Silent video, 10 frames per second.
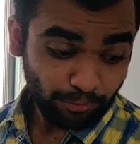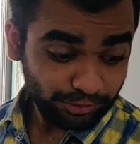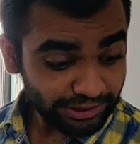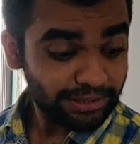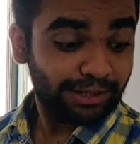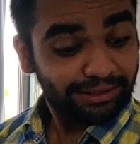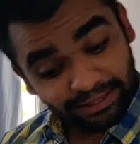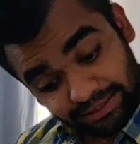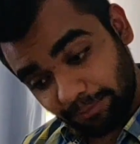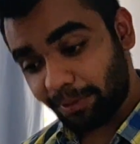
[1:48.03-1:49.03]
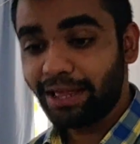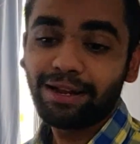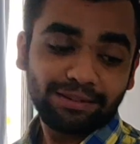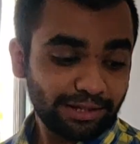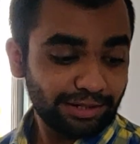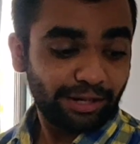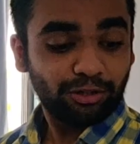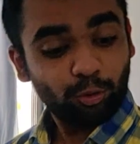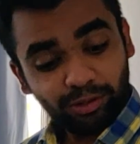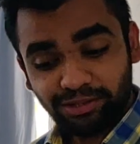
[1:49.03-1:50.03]
सर वो सर आपको सर करना
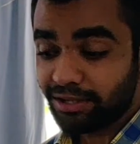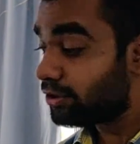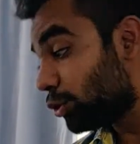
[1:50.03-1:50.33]
पड़ेगा सर